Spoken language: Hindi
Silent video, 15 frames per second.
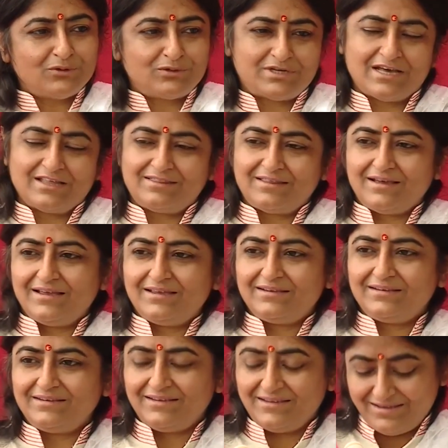उठाता
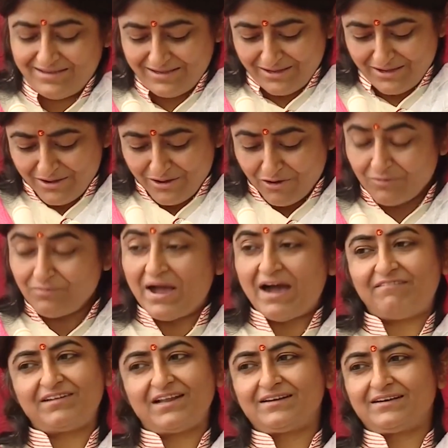है और
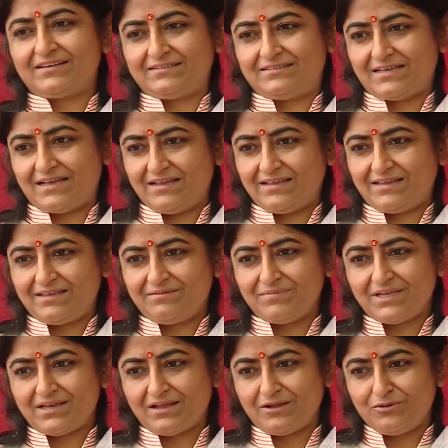भावना करता है कि
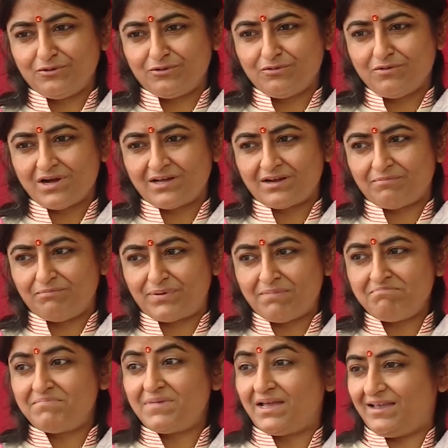मेरे गुरु अगर
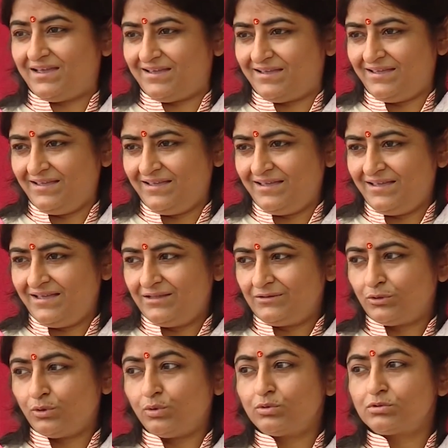ब्रह्म हैं
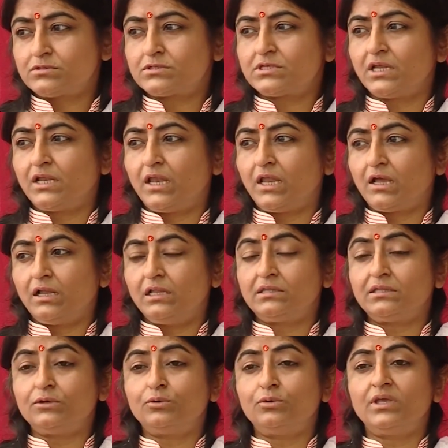तो उससे
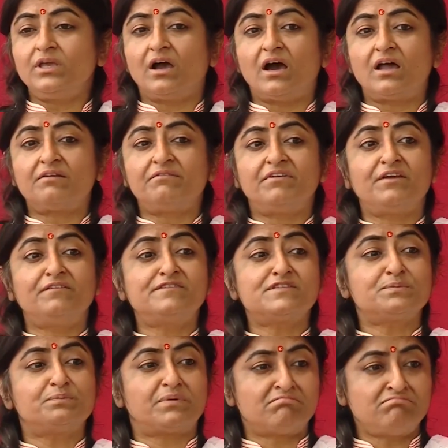निकलती हुई हर
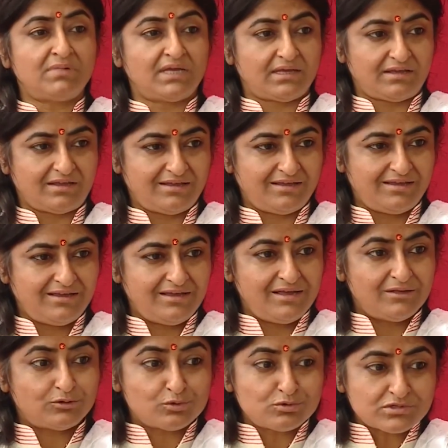वेव्स ब्रह्म है
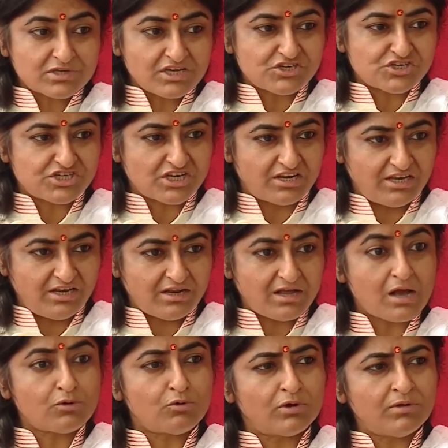तो उसके शरीर
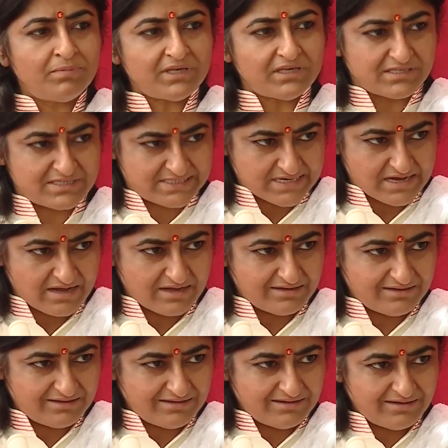का कोई भी हिस्सा
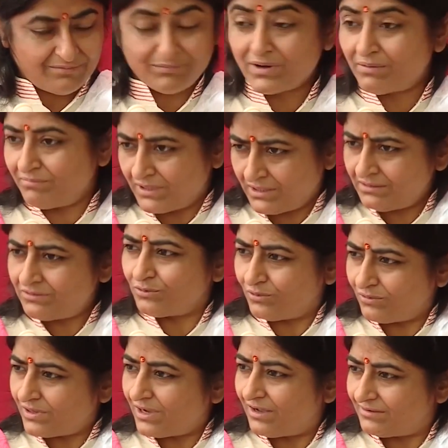ब्रह्म ही तो
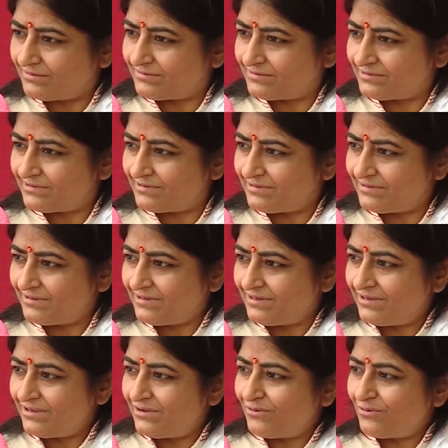होगा
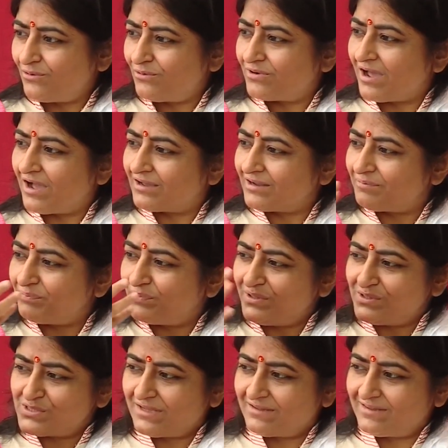वो उठाकर
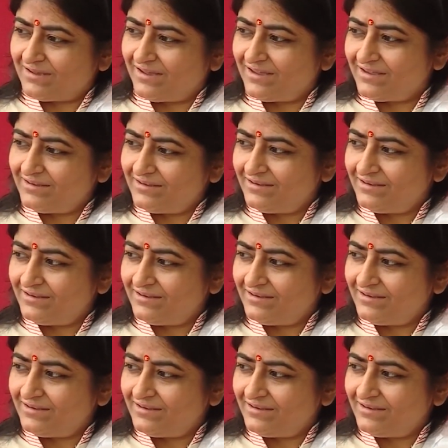पी जाता है